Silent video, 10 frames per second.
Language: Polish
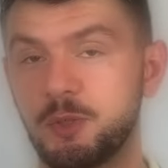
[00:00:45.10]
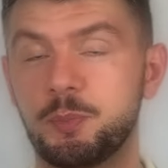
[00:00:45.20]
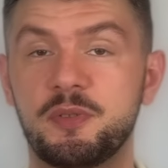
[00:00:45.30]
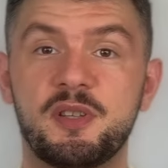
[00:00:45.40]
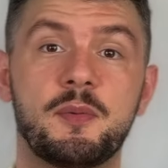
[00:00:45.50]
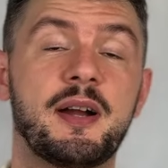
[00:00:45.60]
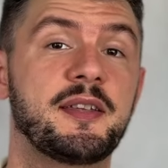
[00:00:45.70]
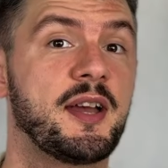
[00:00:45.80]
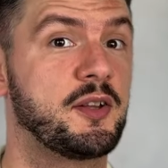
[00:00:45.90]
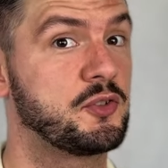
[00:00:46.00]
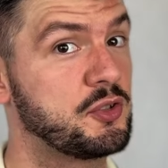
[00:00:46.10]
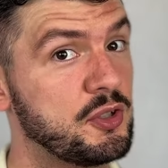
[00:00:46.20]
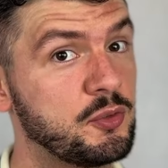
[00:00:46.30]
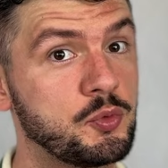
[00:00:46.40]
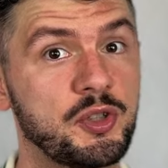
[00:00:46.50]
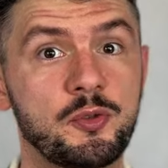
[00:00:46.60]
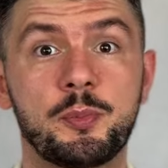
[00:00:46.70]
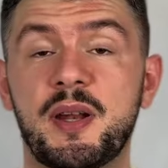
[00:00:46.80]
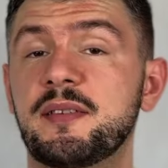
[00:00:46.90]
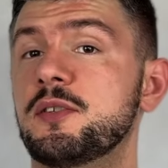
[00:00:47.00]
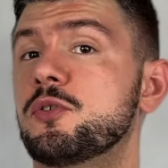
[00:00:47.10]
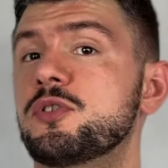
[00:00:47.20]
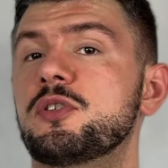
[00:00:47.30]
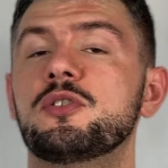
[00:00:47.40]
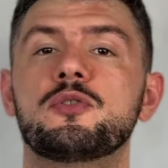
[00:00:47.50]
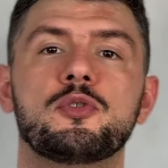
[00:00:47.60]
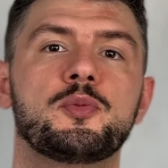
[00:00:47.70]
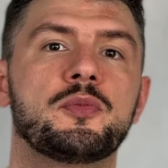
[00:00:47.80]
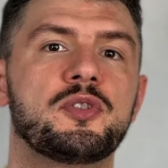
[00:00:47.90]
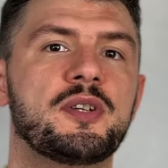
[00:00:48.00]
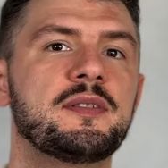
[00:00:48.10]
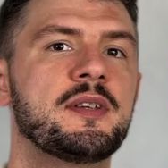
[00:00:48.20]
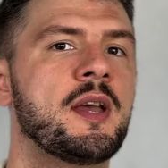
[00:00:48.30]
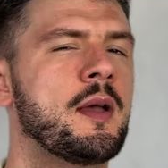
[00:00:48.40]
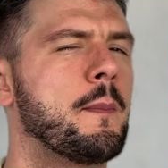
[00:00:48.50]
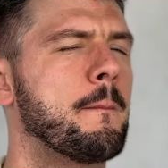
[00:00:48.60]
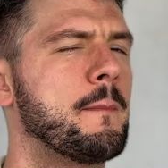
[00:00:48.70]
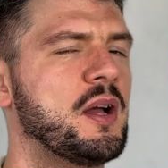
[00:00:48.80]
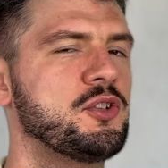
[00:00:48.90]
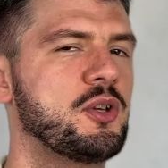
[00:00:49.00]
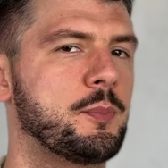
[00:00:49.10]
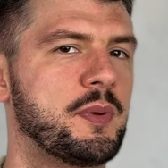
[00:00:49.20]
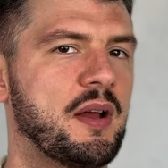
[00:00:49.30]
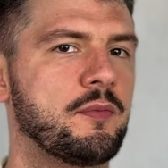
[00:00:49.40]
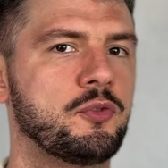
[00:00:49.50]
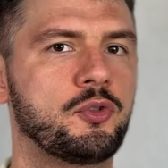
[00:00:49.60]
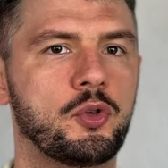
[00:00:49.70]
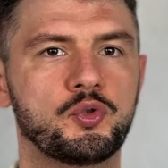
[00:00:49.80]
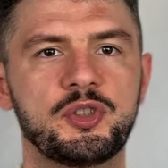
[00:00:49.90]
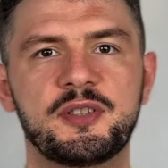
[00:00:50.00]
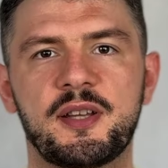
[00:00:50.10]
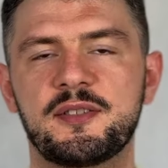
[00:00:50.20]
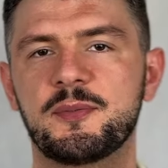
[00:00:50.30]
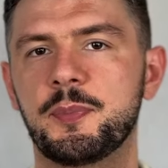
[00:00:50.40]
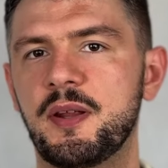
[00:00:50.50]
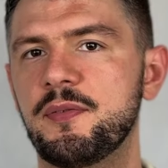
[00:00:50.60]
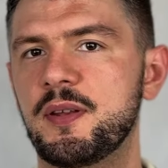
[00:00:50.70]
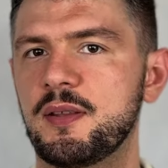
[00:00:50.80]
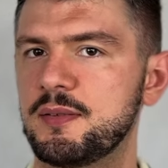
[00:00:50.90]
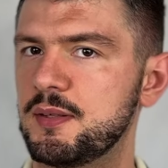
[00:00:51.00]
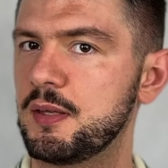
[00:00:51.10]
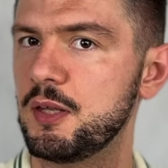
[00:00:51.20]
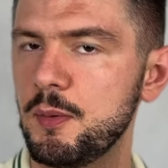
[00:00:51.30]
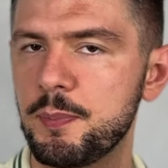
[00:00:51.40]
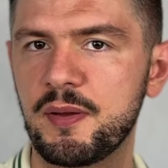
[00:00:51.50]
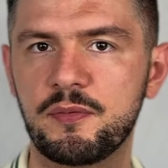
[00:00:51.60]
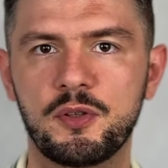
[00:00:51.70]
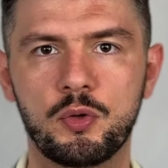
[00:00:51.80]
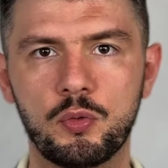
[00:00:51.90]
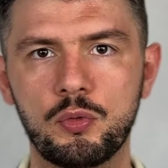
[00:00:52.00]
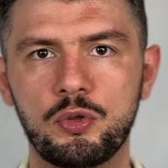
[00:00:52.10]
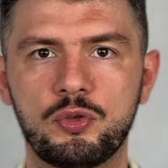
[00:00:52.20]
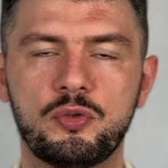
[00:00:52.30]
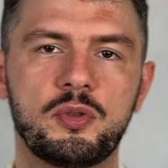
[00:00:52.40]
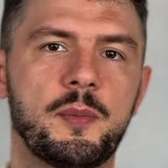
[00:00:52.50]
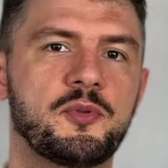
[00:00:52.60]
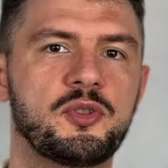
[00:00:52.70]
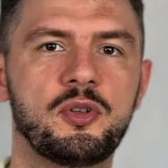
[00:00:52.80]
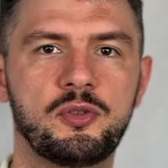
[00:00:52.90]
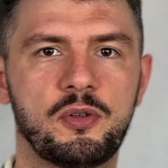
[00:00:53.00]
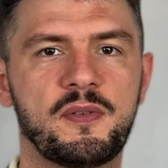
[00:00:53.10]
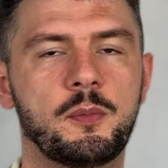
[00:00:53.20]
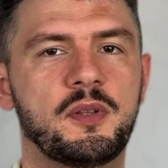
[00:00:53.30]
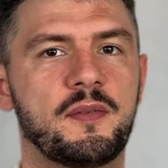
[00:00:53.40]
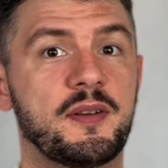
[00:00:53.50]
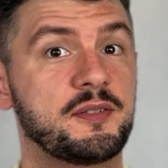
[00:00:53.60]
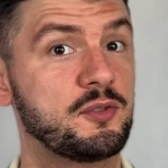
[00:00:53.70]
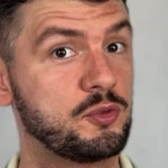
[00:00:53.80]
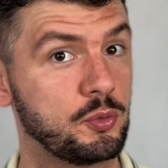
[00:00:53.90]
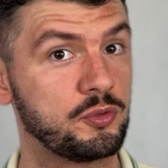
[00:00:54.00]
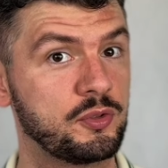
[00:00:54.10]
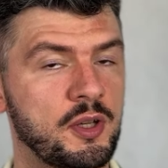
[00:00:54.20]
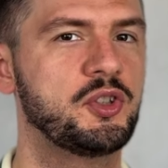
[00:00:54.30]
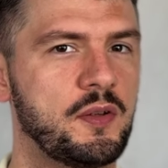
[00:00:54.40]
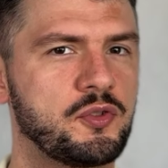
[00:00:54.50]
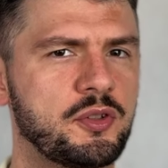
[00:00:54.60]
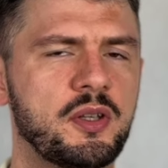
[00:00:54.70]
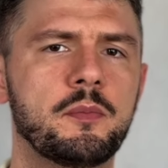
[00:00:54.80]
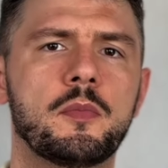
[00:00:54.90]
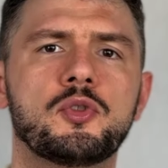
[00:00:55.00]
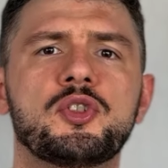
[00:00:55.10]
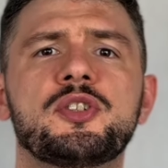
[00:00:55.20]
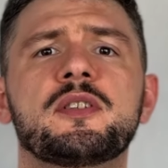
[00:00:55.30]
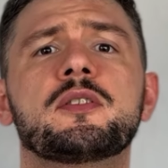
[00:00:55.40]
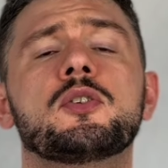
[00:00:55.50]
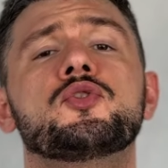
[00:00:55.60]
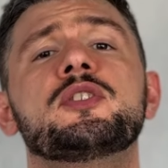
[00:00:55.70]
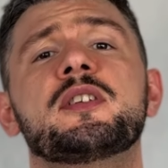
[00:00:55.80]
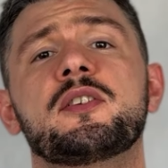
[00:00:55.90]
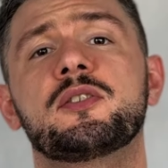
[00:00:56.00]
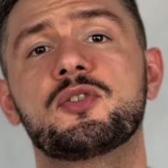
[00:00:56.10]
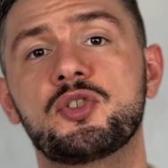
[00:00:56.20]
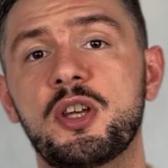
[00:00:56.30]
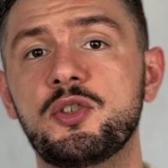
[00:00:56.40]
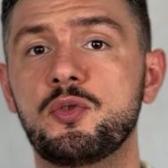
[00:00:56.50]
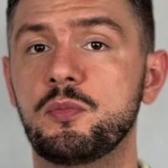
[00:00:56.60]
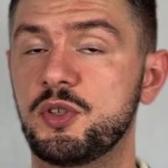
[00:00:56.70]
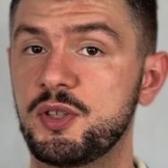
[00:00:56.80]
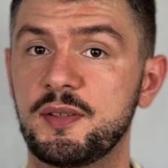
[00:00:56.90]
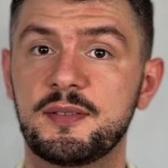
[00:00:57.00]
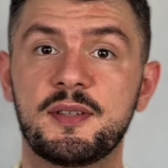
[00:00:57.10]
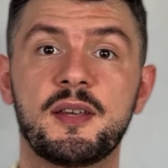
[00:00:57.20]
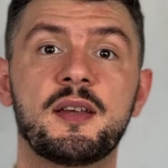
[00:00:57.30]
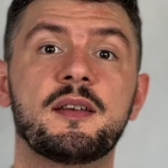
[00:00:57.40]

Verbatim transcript: grupy działania, czy z Urzędu Pracy do 48 tysięcy, macie prawo skorzystać z preferencji i pewnych ulg, które przygotował dla Was ZUS. Przede wszystkim możecie skorzystać z 6 miesięcy